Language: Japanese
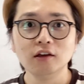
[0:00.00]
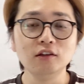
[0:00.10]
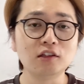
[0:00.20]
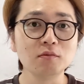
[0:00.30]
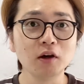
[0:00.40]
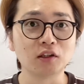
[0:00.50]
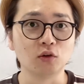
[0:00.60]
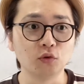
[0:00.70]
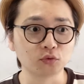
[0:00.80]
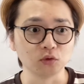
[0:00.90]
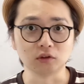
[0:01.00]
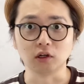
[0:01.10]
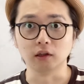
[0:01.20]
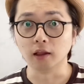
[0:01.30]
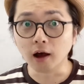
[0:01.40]
きまいてロフト行っ
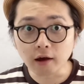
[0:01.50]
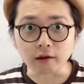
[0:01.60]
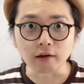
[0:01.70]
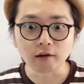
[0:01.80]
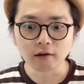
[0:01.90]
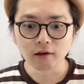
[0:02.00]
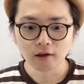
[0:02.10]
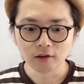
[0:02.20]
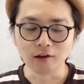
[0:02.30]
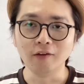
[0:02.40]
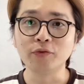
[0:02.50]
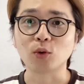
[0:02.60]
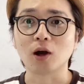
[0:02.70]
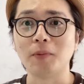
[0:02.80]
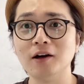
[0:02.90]
たら、はいなん
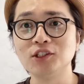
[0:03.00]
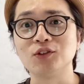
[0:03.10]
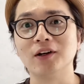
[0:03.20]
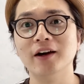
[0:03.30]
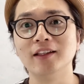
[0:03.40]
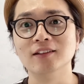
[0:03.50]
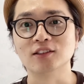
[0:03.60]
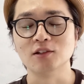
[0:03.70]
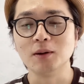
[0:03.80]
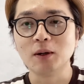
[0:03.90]
とかパウチは変えたんですけど、まあ